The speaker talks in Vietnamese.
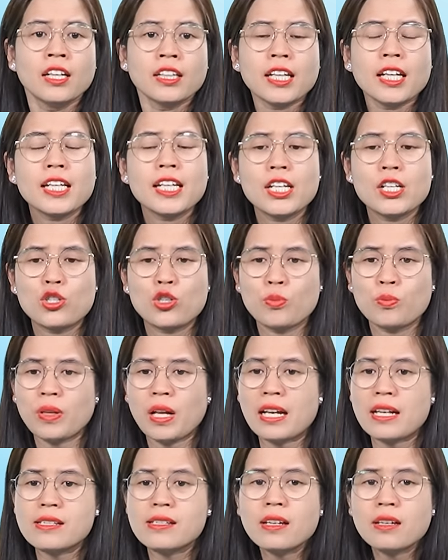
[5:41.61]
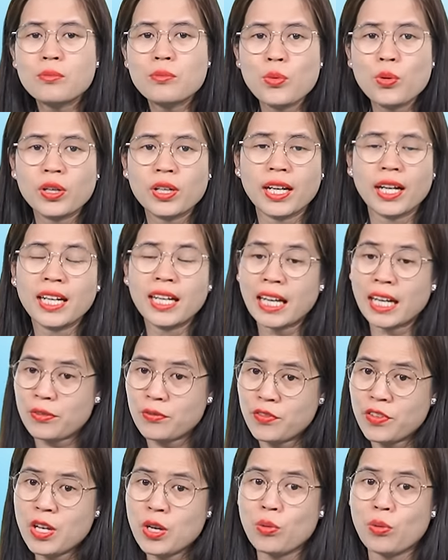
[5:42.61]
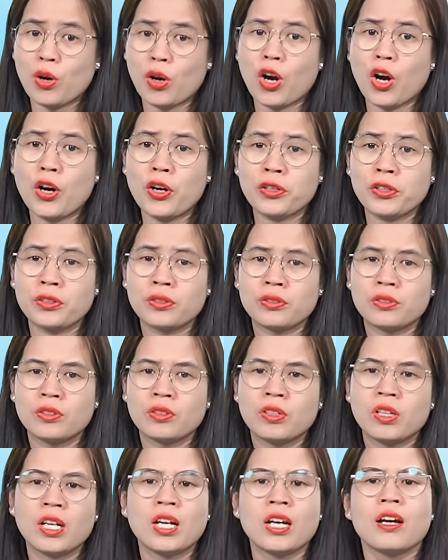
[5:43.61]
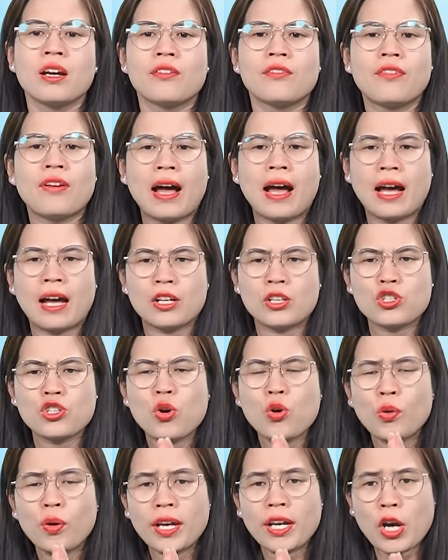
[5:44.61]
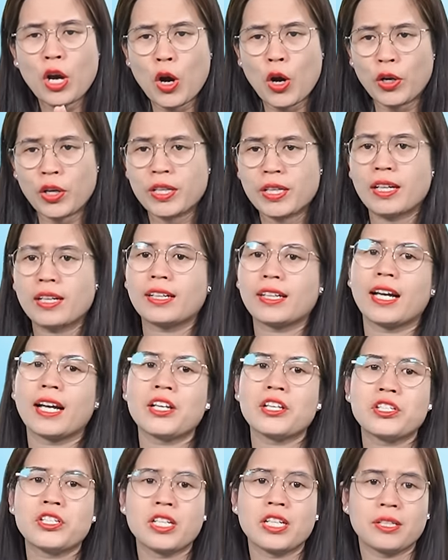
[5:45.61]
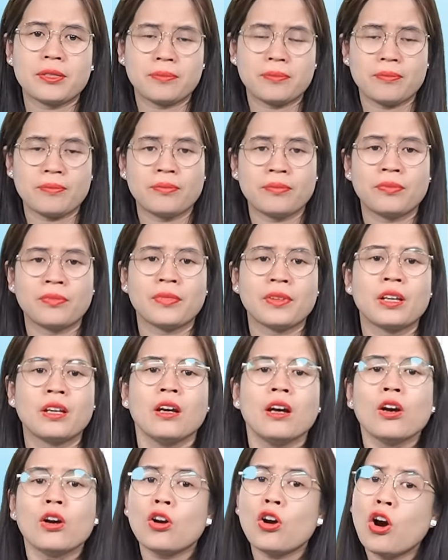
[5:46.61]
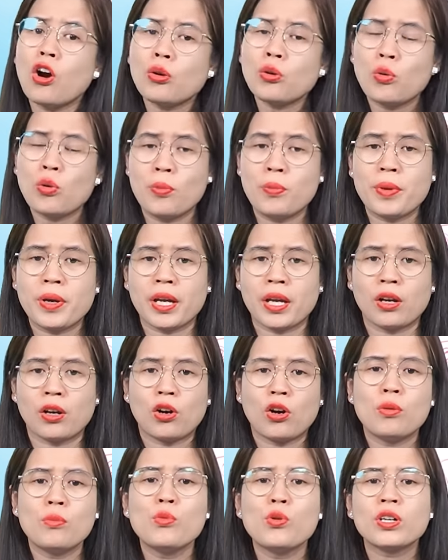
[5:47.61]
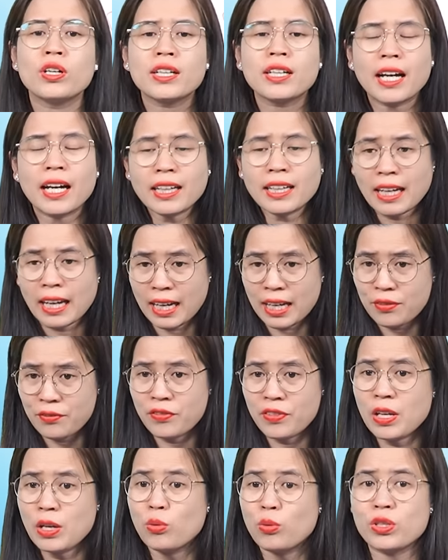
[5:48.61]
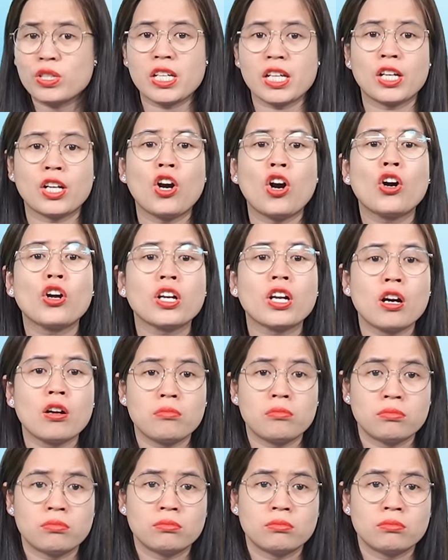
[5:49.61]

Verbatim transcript: thế thì chúng ta rất muốn cắt hành vi của con và cho cô Lanh hỏi thật các anh chị Con của mình có muốn cắt hành vi của chính con không?